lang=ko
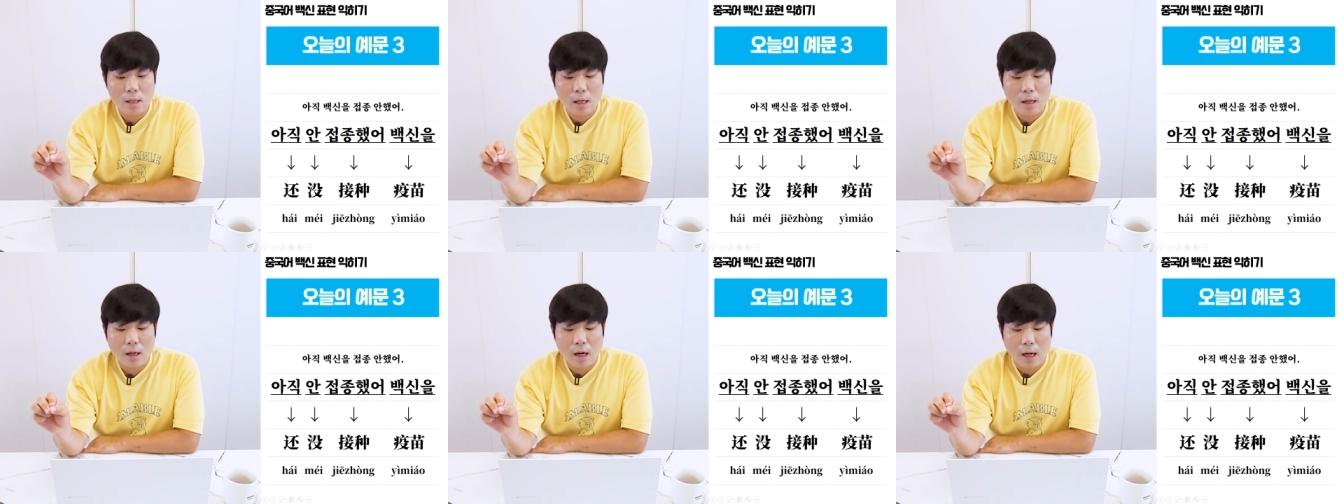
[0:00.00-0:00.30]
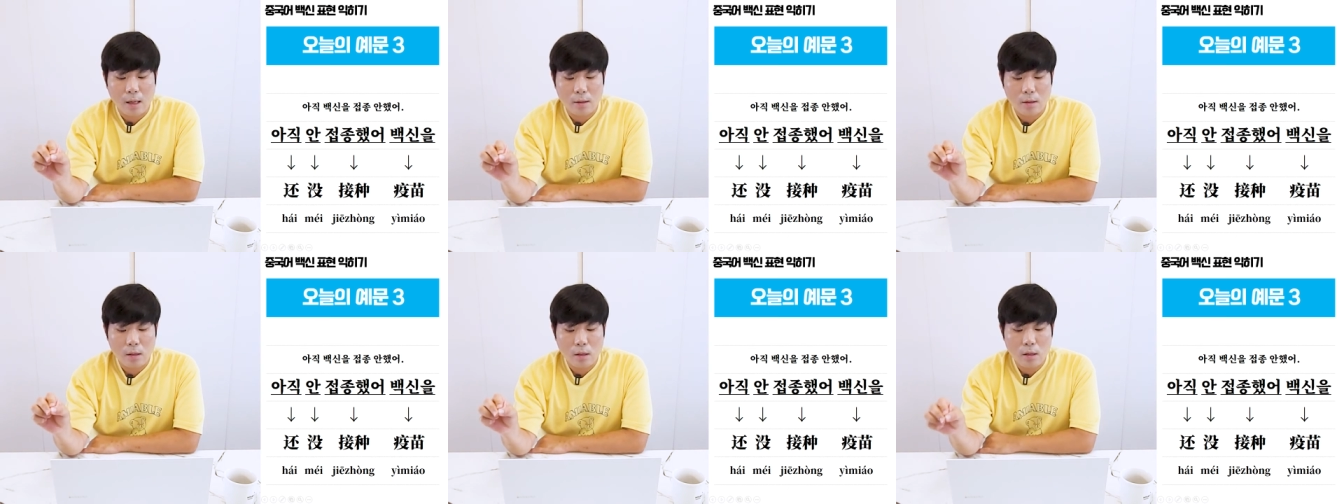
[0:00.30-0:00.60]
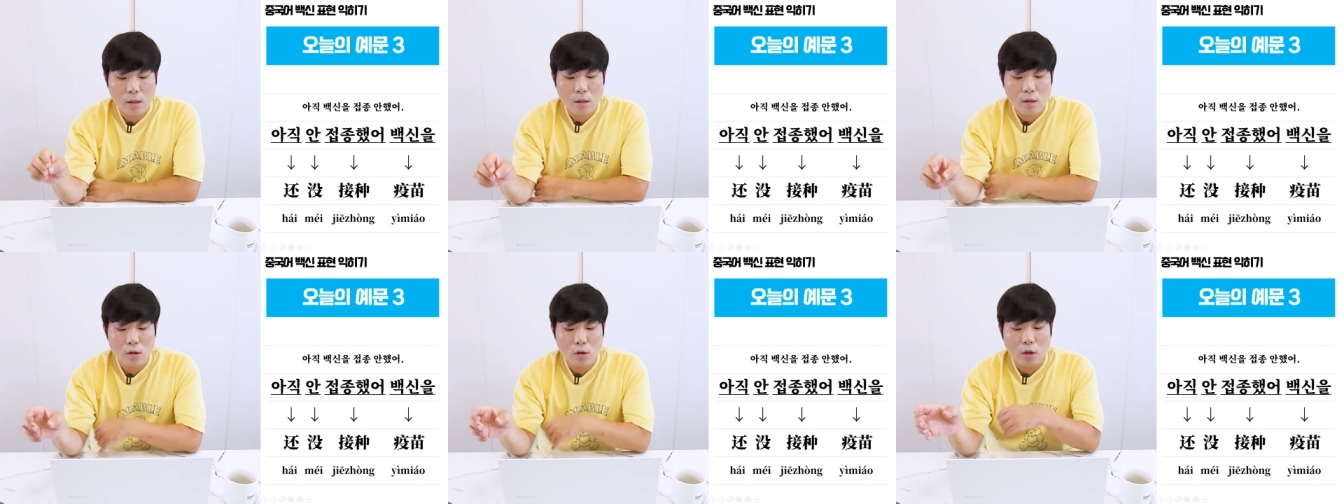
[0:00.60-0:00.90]

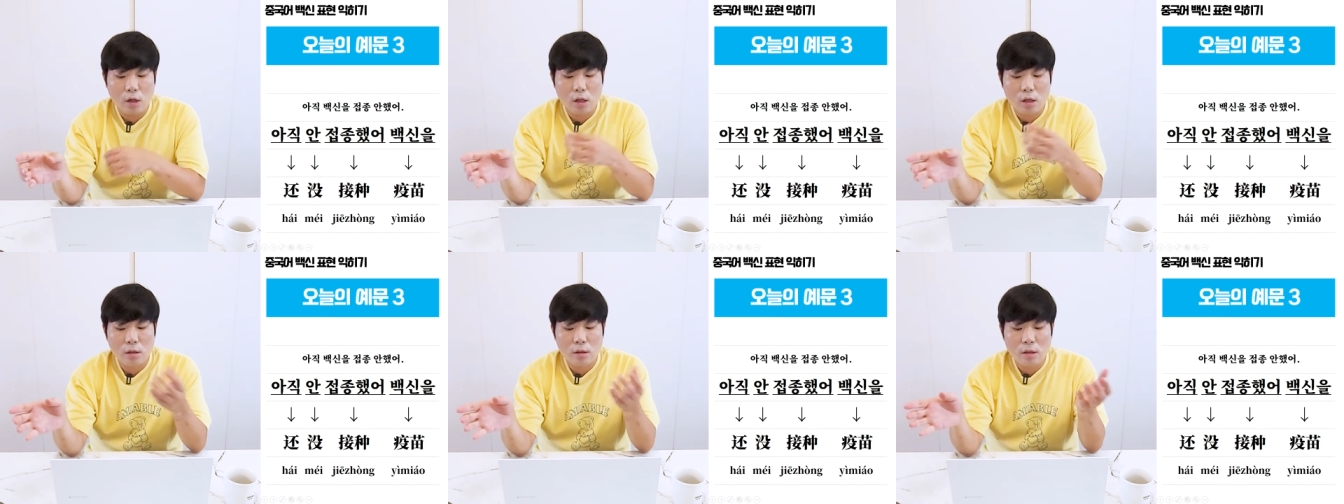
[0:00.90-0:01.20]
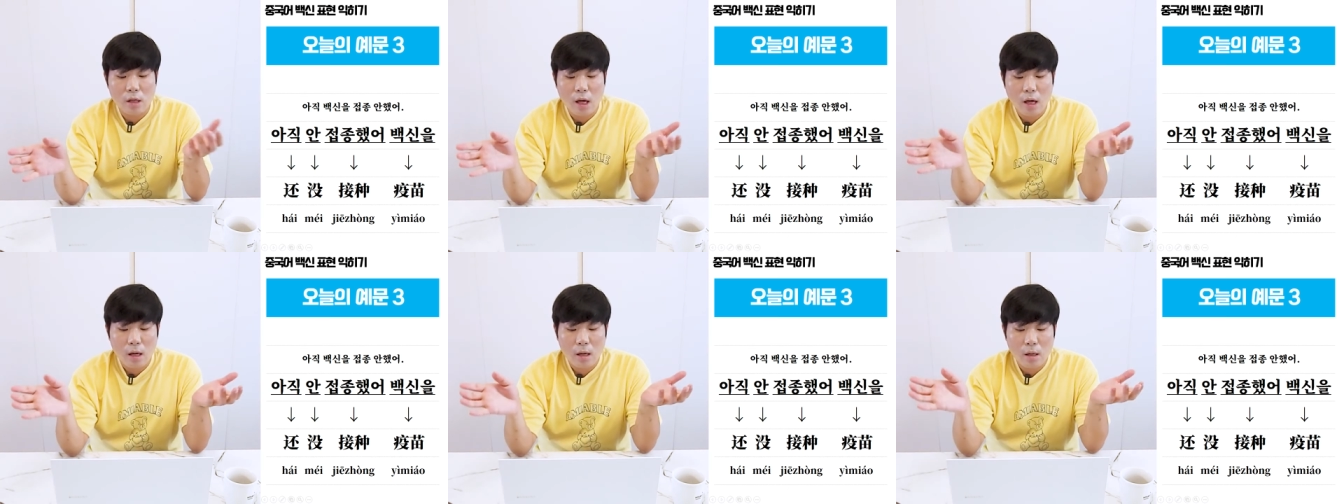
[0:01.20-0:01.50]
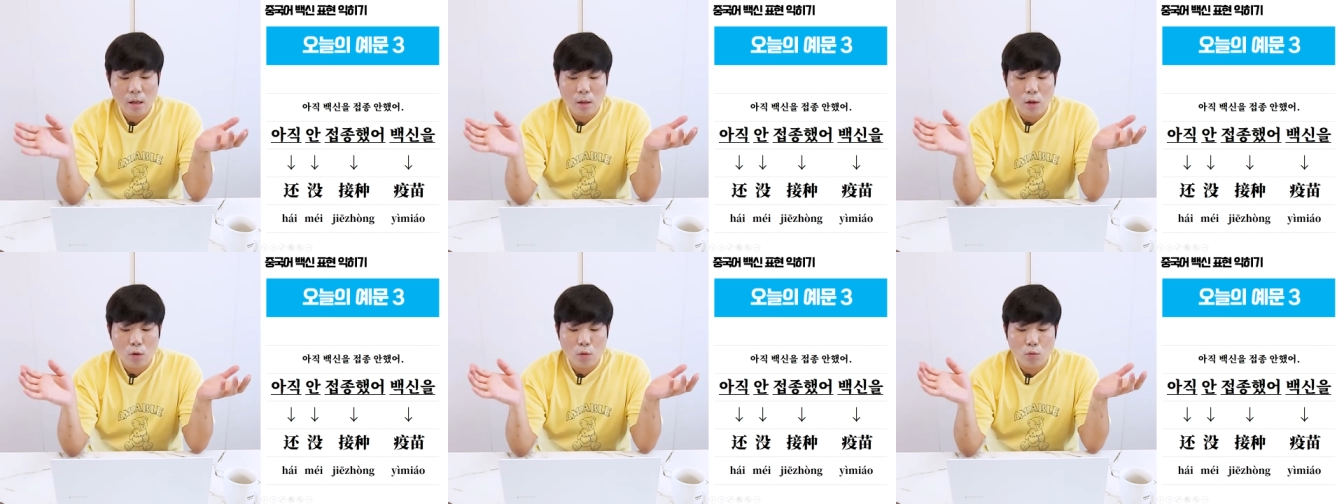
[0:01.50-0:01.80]
잠깐 여기
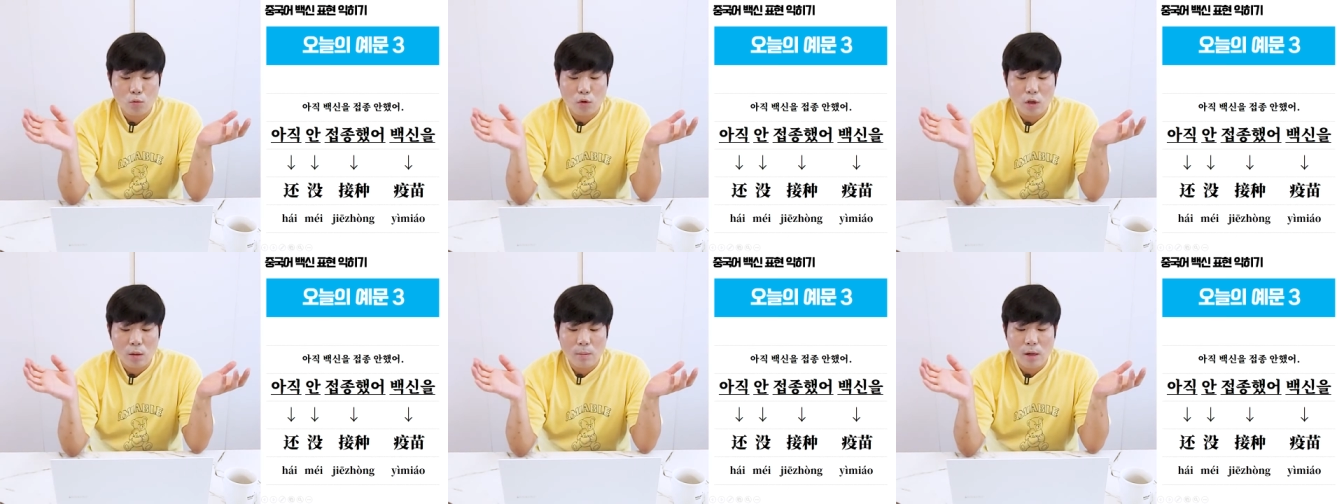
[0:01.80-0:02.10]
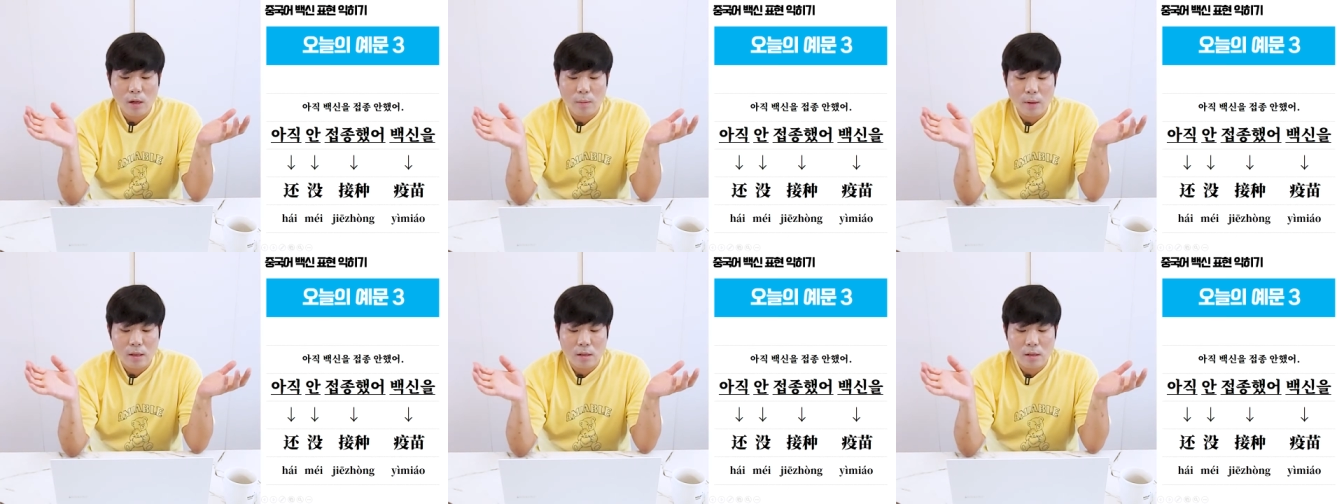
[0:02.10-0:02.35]
근데 우리말